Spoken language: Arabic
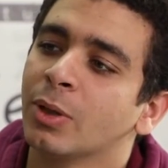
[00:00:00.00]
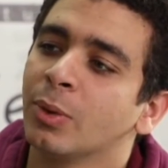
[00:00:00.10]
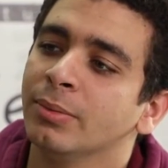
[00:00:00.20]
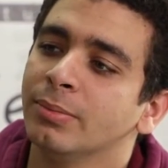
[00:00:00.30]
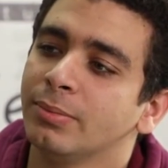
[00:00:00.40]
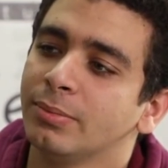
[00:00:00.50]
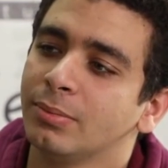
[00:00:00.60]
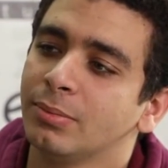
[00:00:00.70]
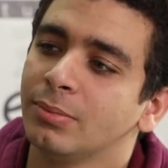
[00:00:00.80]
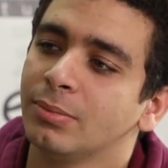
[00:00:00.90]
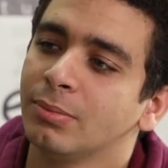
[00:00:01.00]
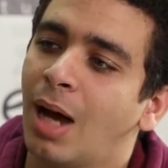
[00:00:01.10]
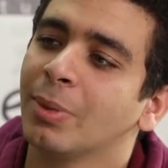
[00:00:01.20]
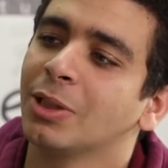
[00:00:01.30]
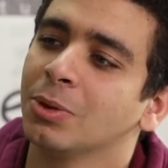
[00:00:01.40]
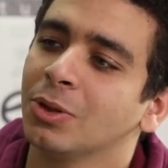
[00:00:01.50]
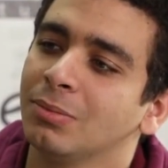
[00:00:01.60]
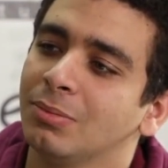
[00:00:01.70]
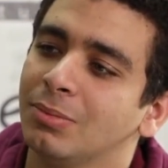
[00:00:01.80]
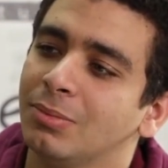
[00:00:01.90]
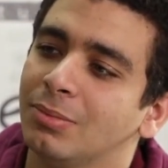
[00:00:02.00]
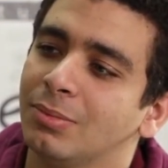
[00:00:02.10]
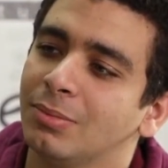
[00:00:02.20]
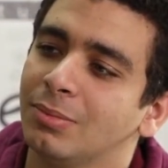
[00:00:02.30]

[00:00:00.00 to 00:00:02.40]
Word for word: نمبر 1 محمد رمضان